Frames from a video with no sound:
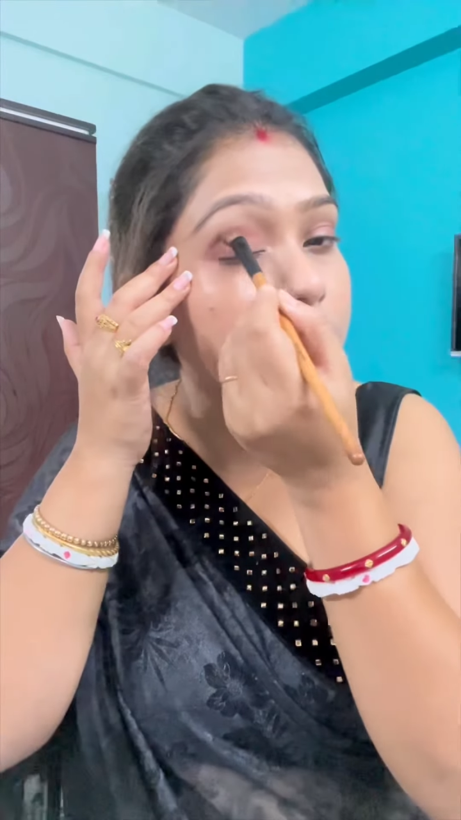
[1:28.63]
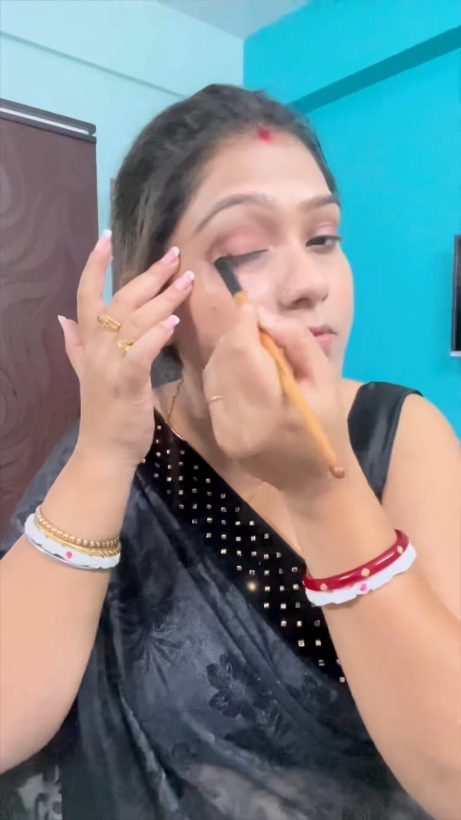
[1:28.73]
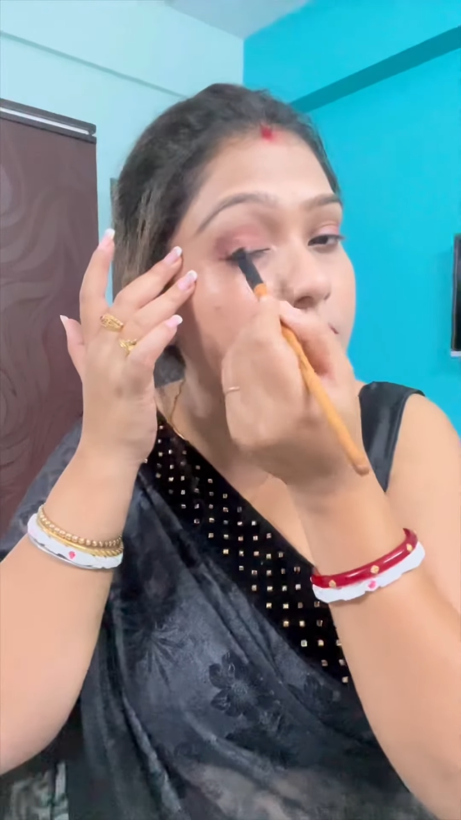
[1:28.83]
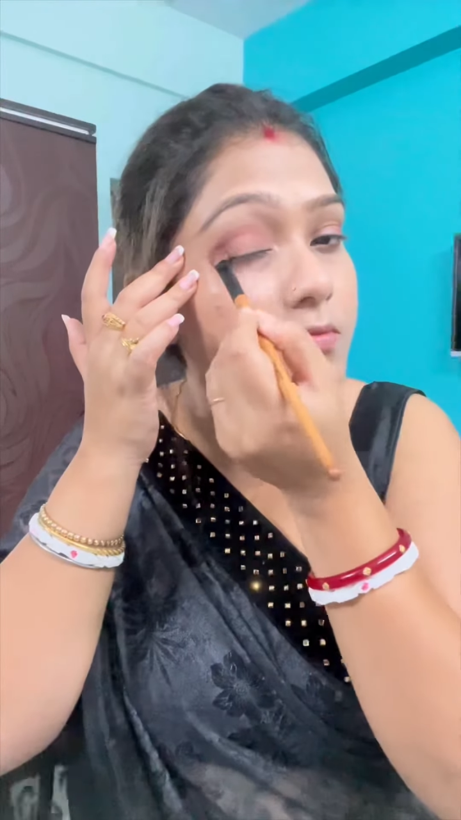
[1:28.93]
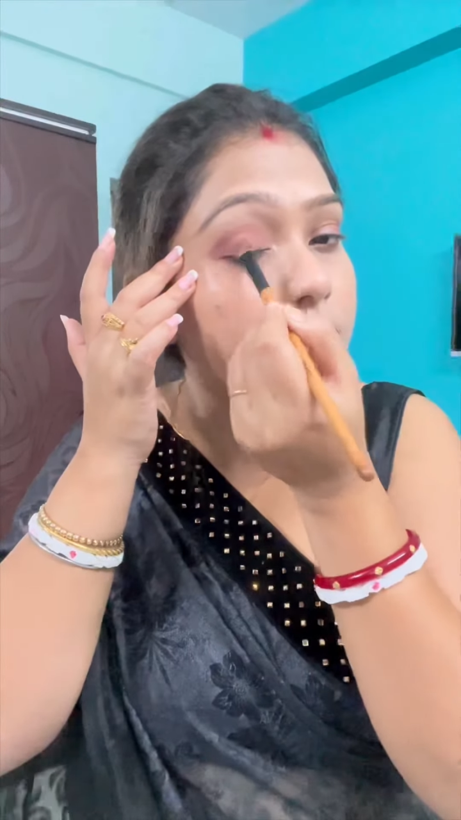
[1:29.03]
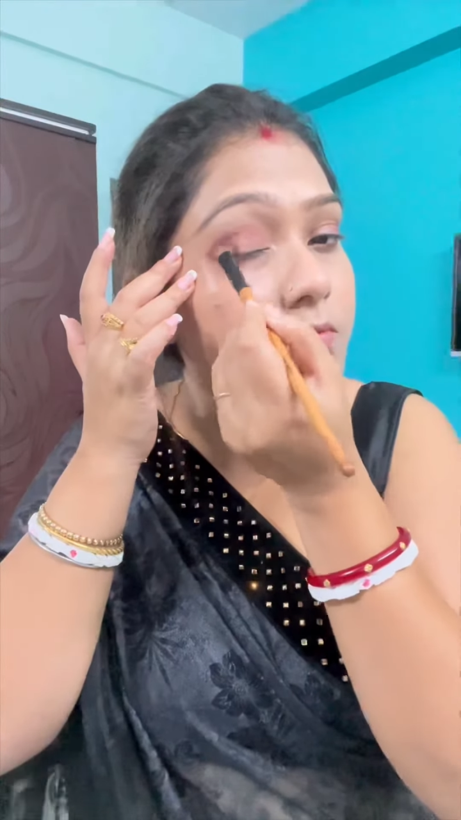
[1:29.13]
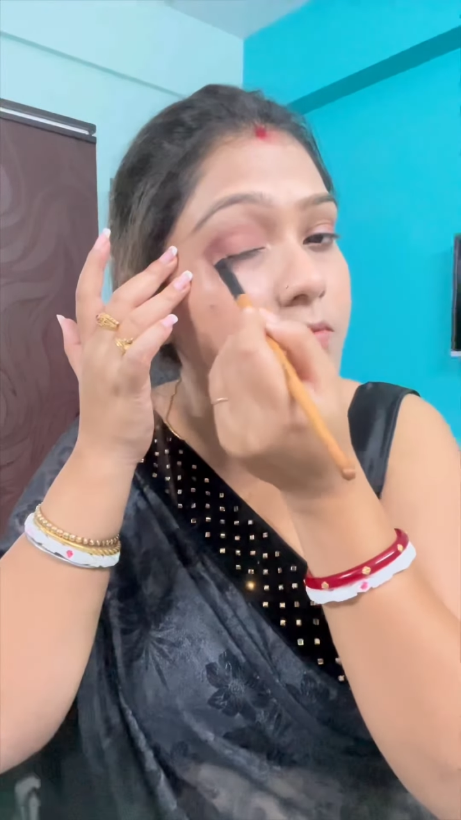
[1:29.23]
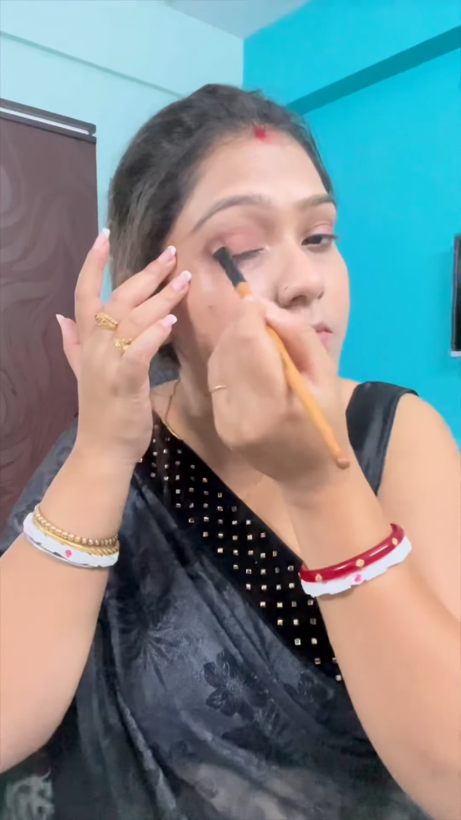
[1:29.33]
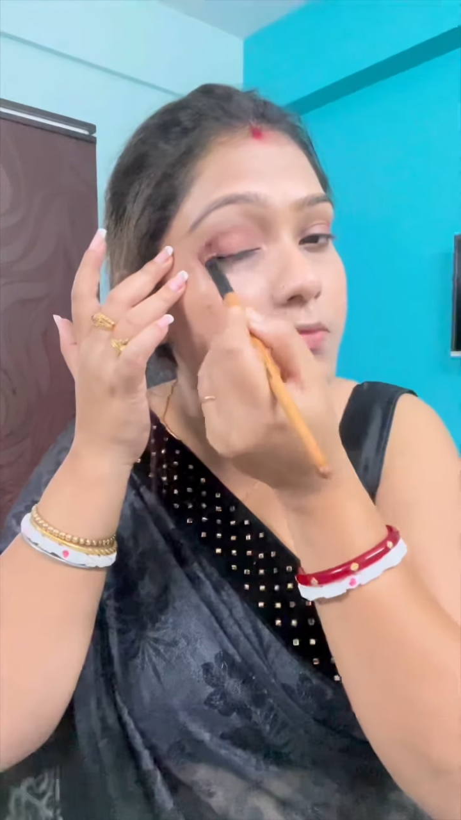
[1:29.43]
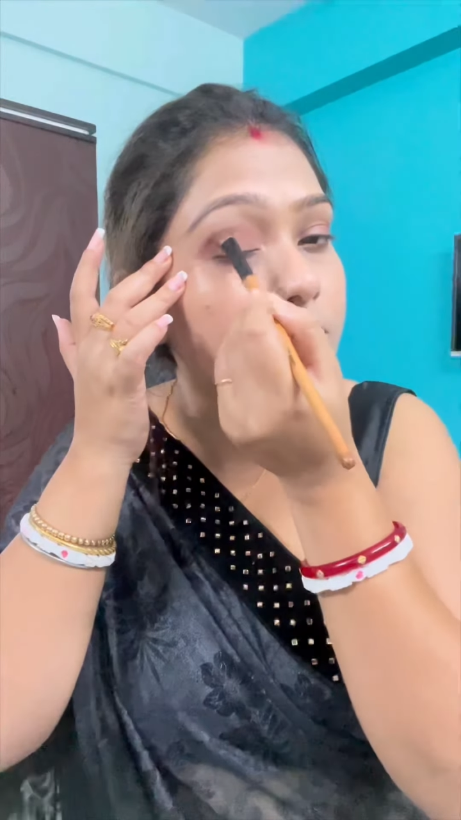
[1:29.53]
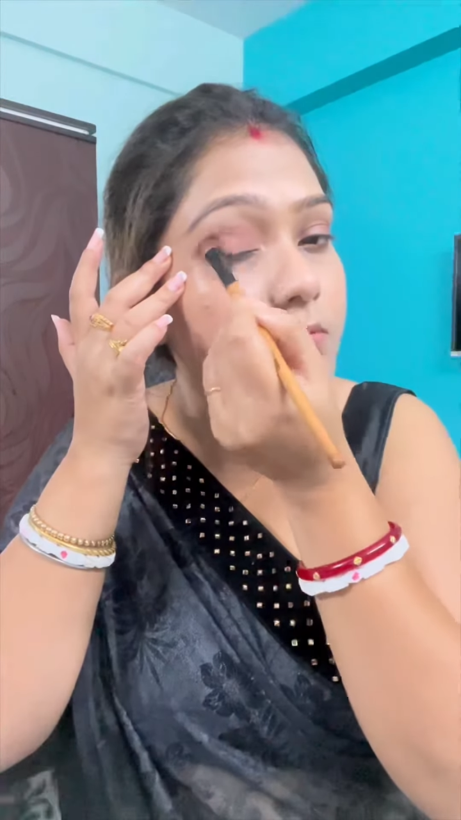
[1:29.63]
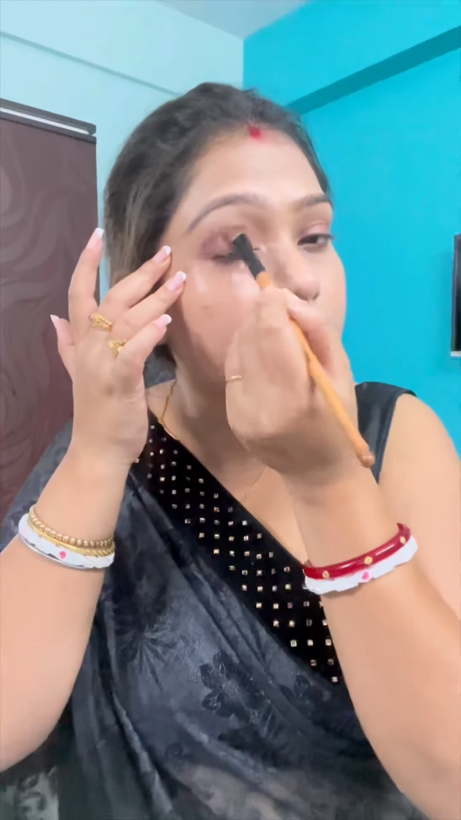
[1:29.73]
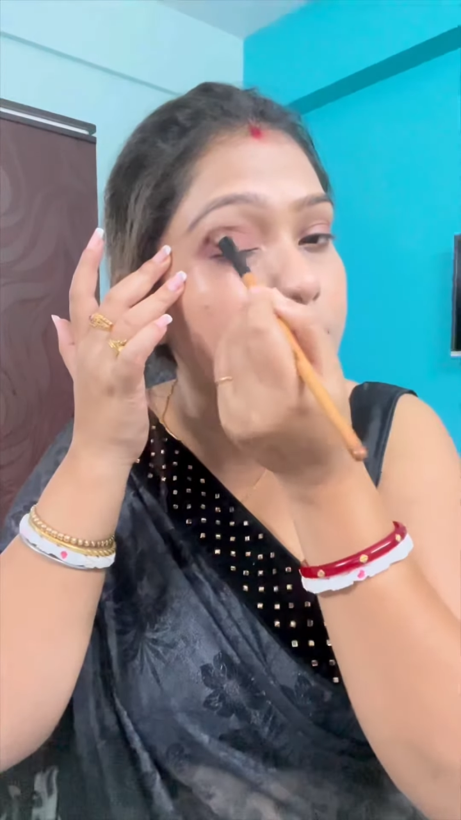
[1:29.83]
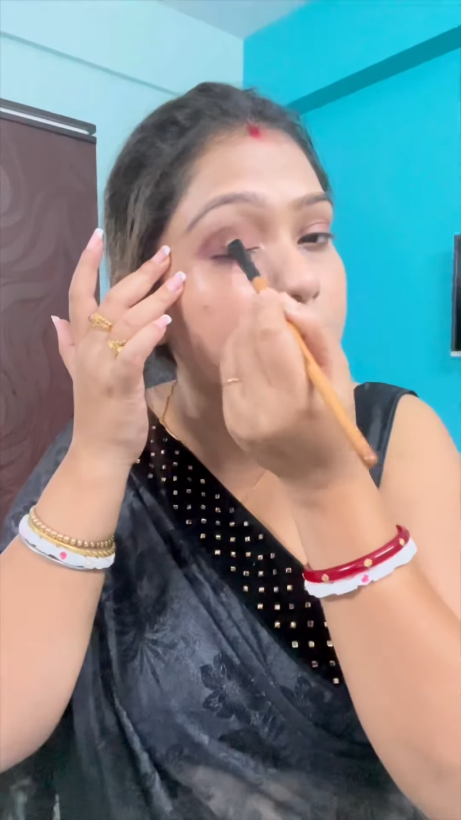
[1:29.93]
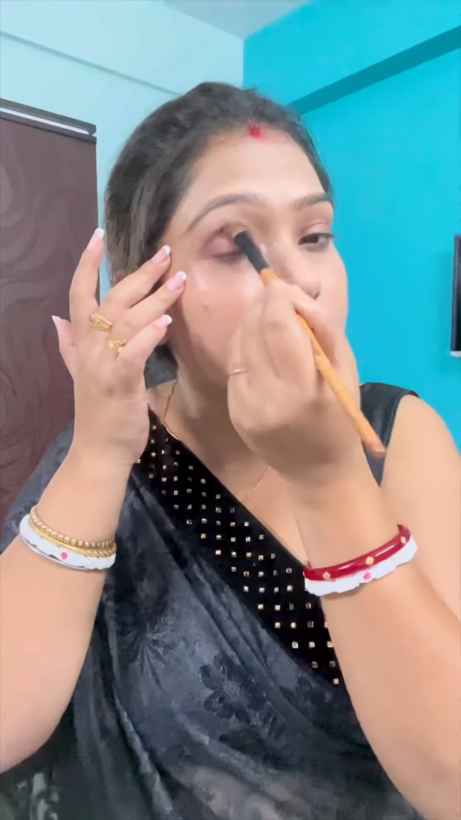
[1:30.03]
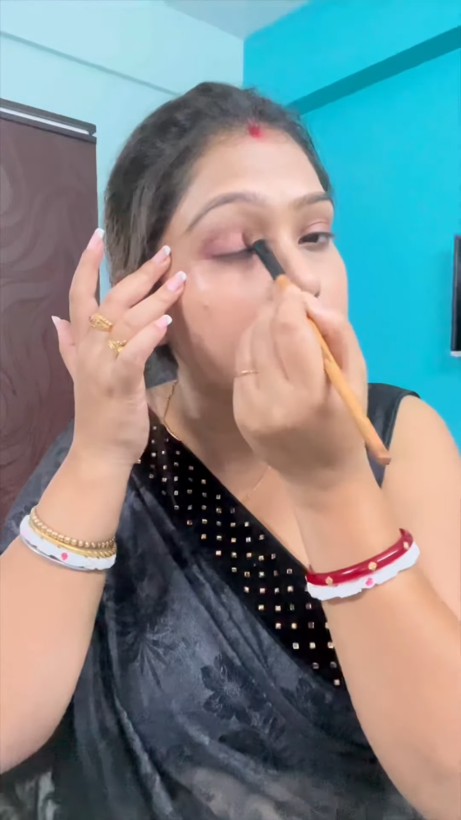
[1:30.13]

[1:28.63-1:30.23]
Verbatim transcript: করলাম ফ্রন্ট অবধি